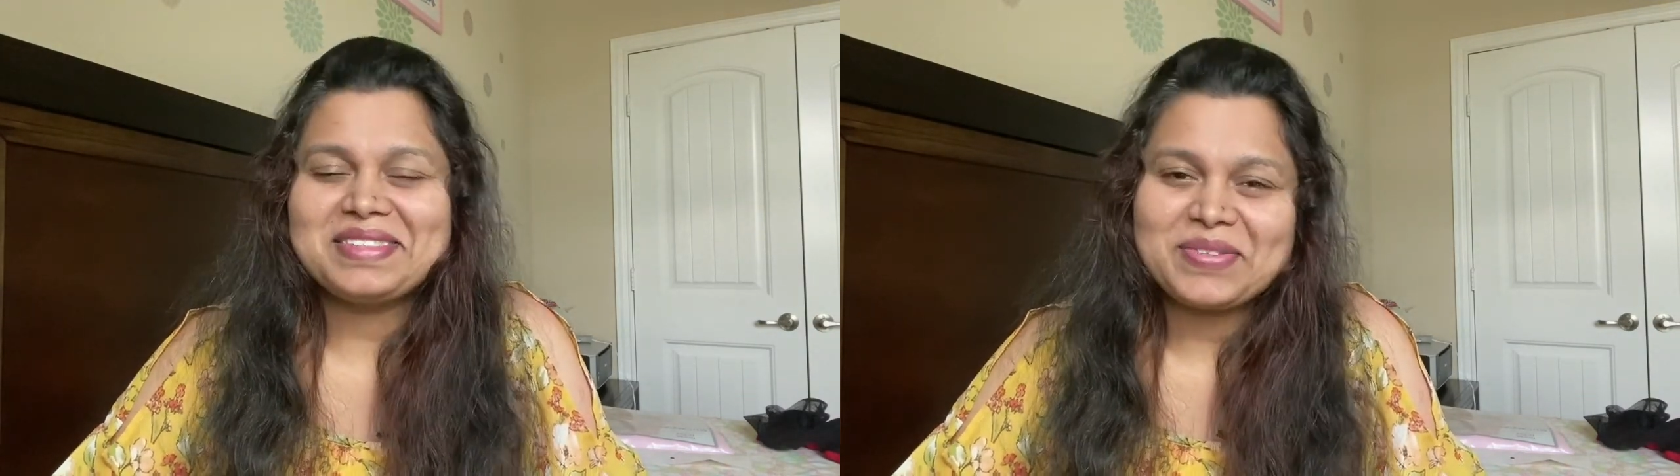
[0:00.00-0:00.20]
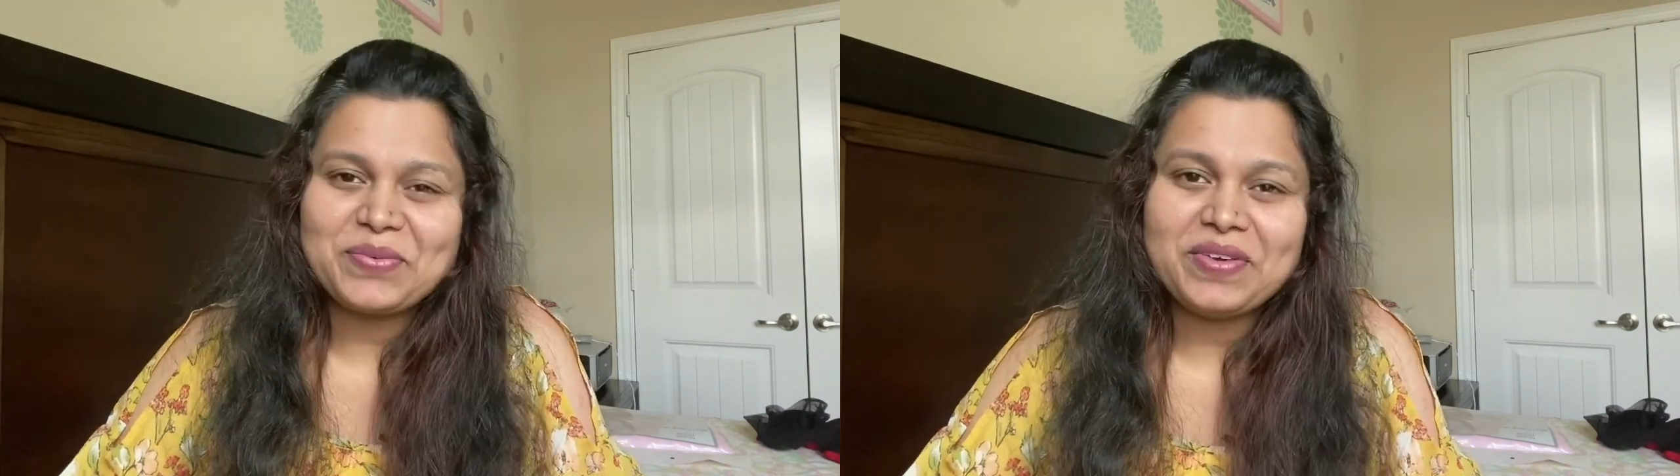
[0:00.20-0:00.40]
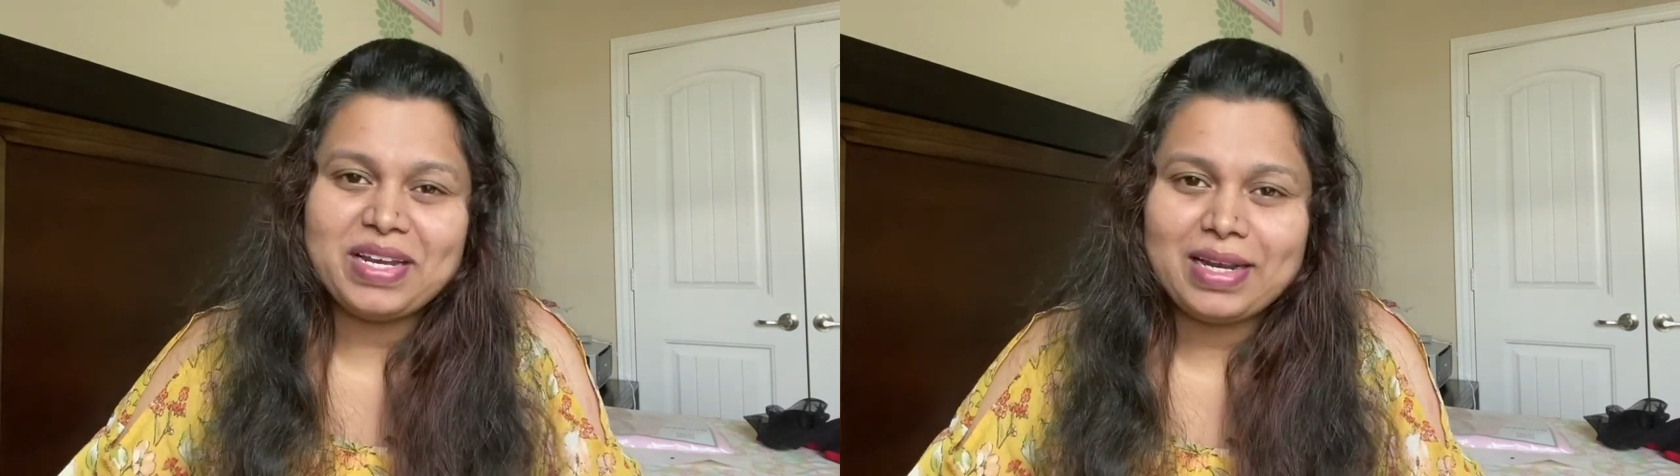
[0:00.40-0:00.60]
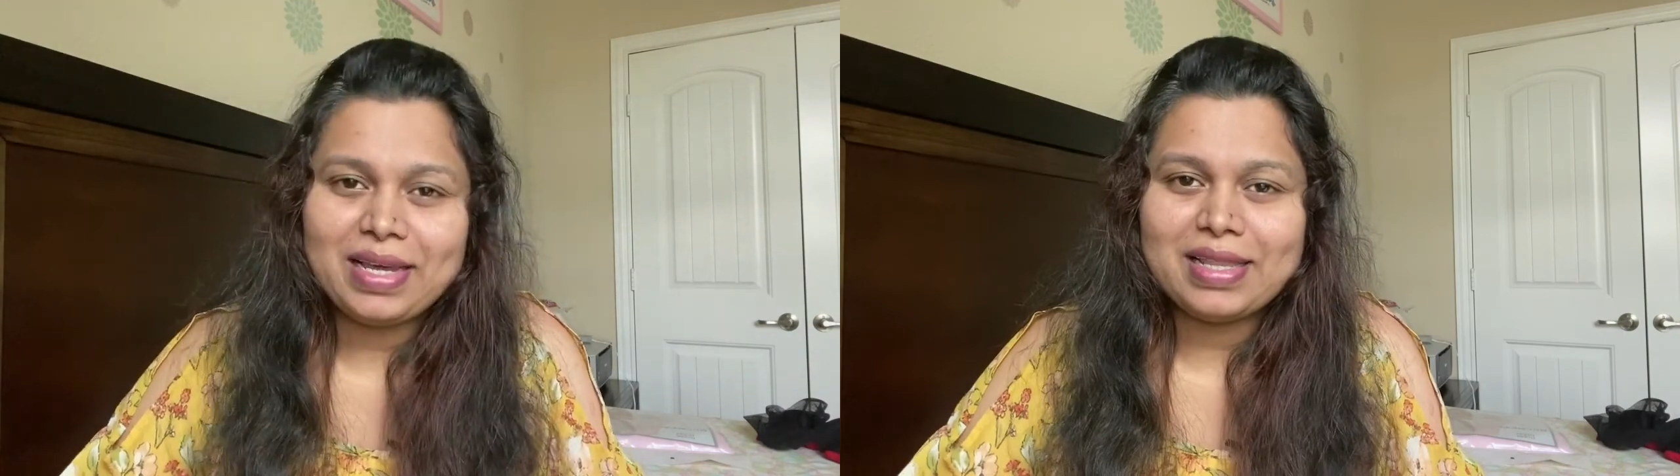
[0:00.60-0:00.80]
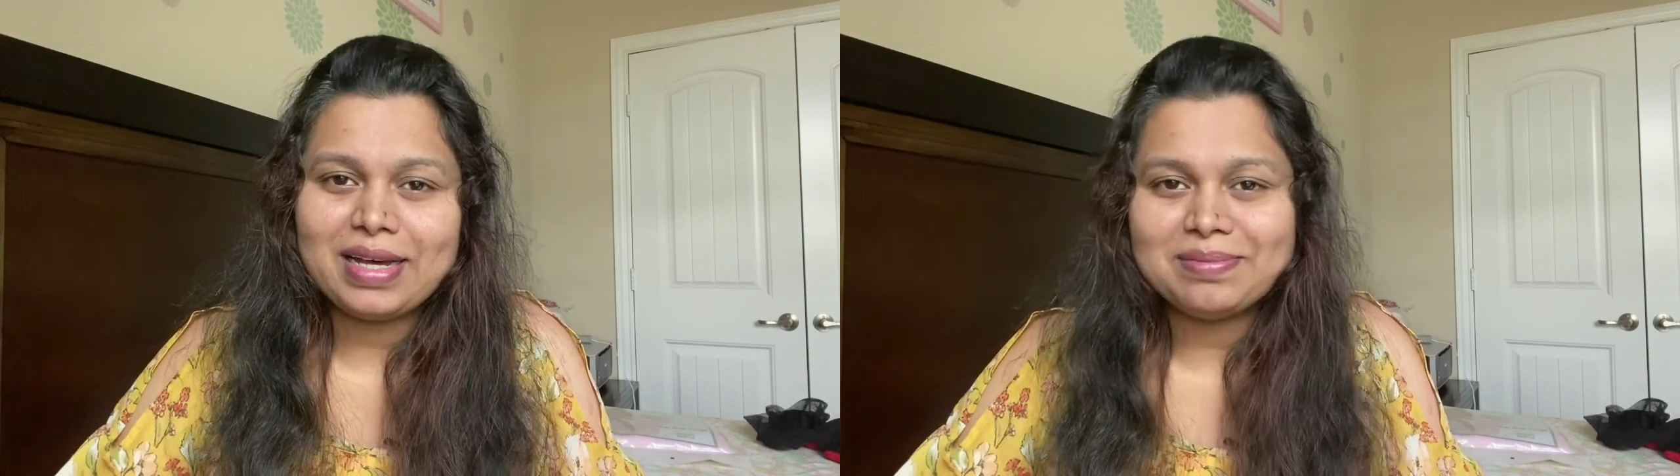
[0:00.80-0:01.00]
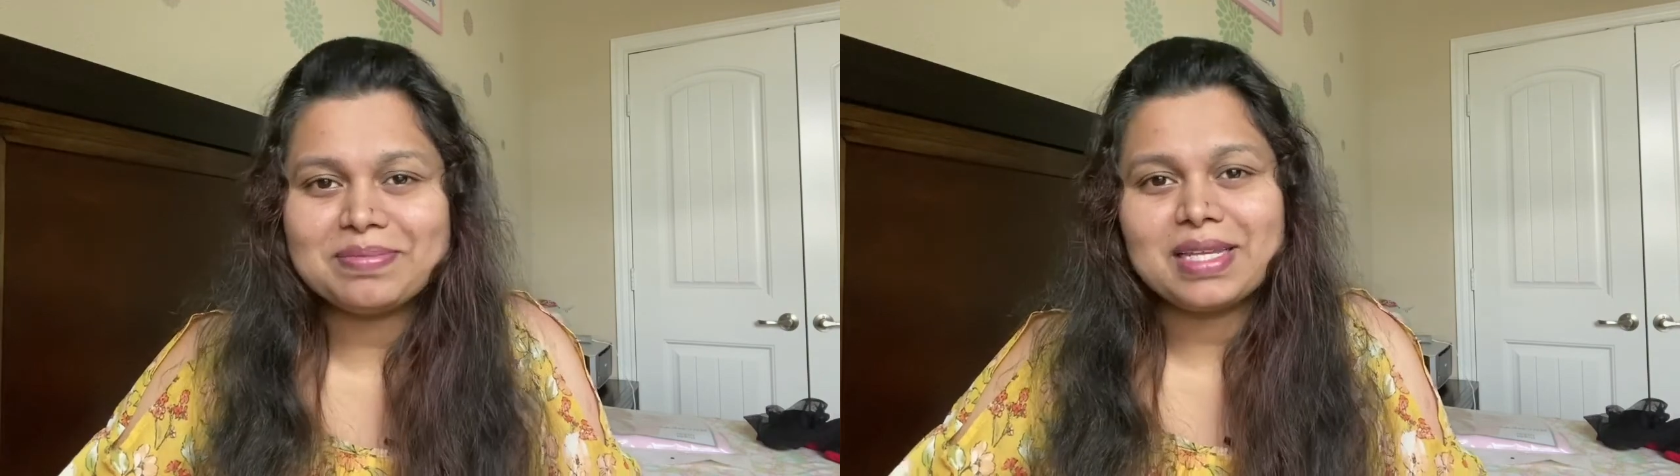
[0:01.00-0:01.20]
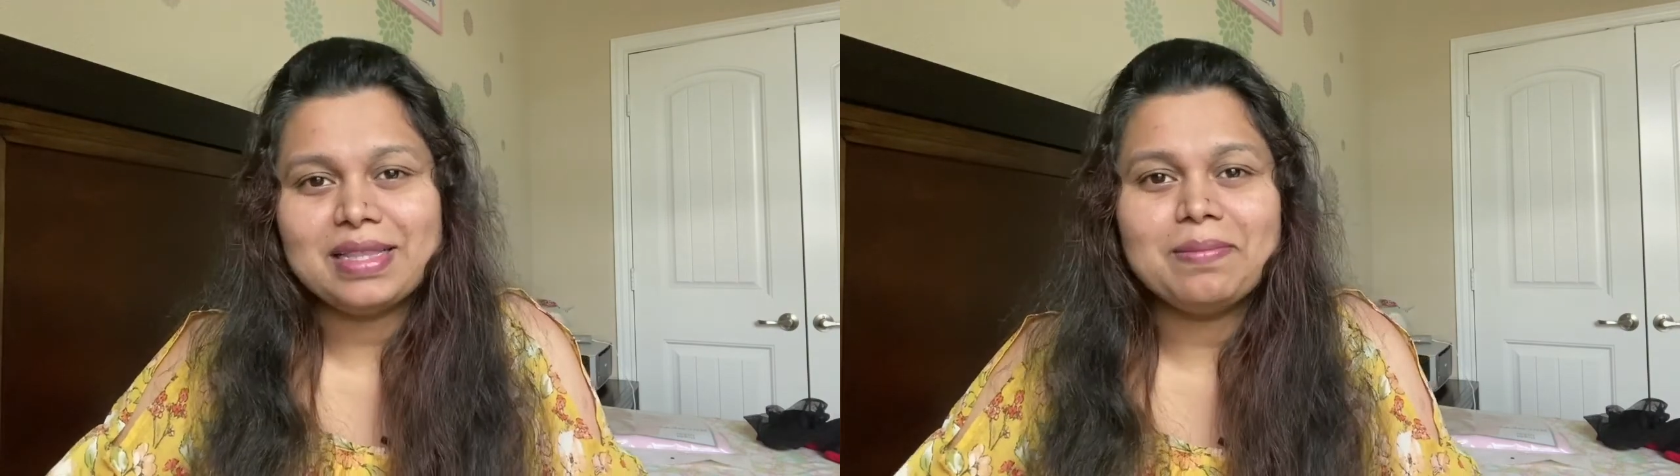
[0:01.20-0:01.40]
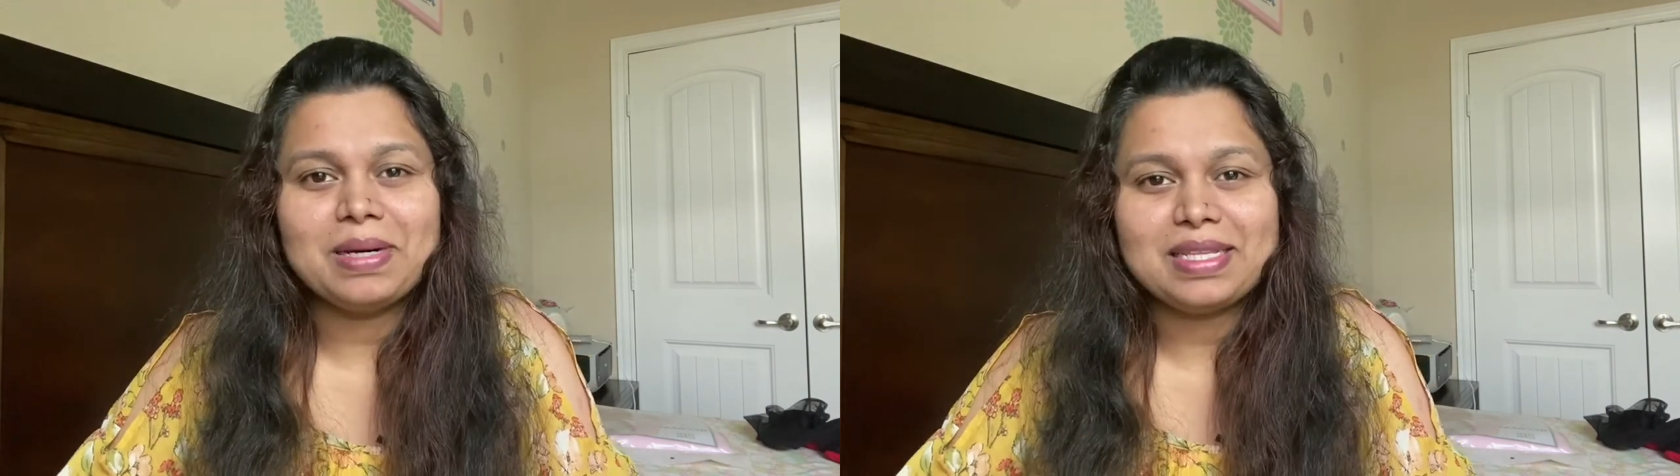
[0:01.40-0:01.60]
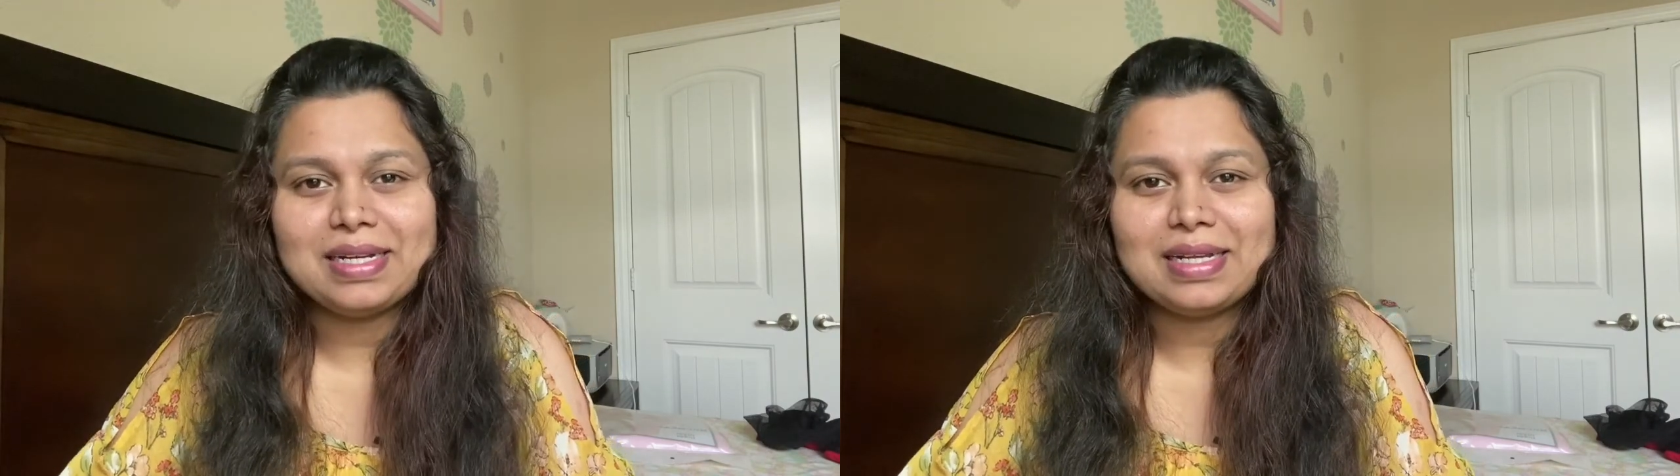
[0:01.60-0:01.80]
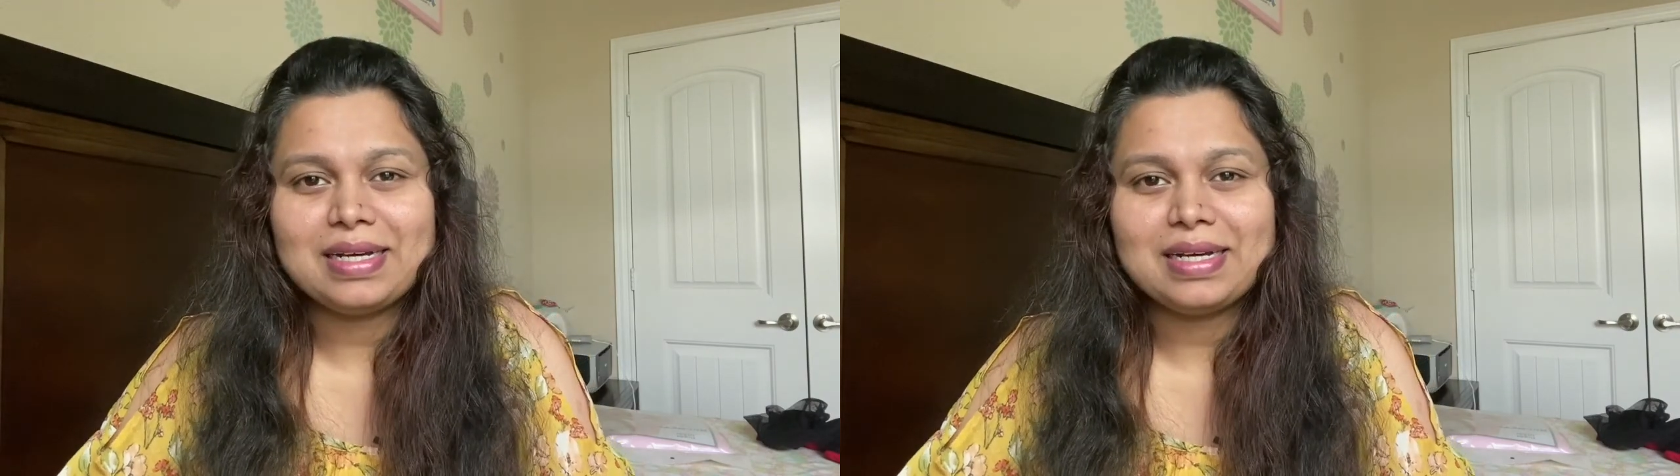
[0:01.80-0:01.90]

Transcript: ஸோ வீட்லேயே தான் இந்த மாதிரி